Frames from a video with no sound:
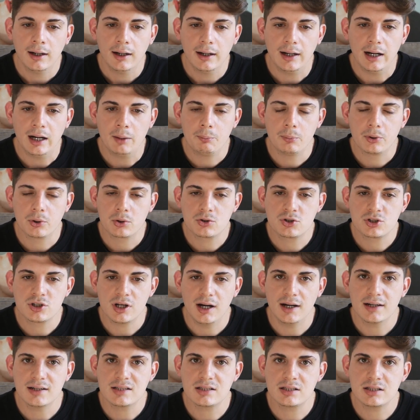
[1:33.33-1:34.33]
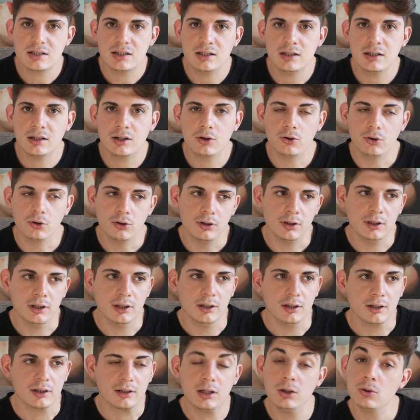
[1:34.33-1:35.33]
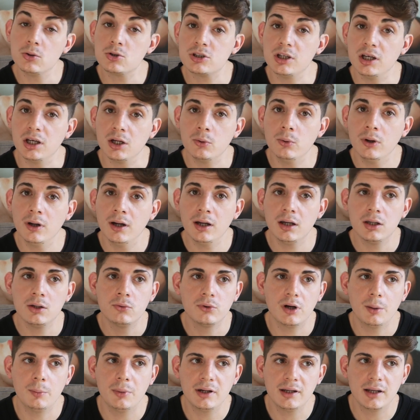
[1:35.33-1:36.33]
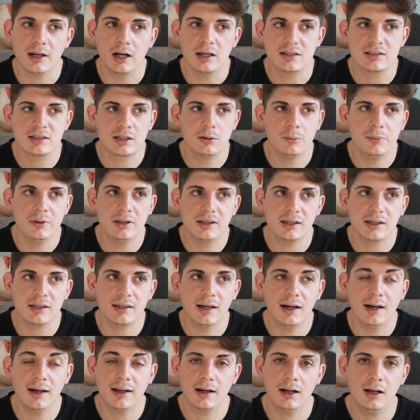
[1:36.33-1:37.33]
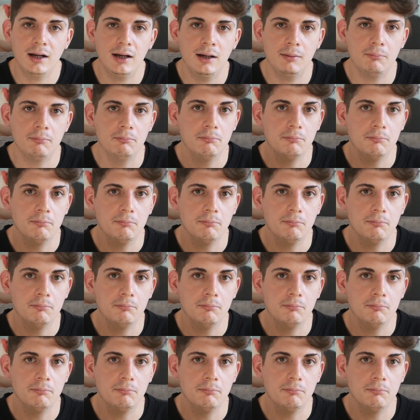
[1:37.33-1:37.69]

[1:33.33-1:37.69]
approcciarsi con eh, chi lo segue in una maniera estremamente chiara,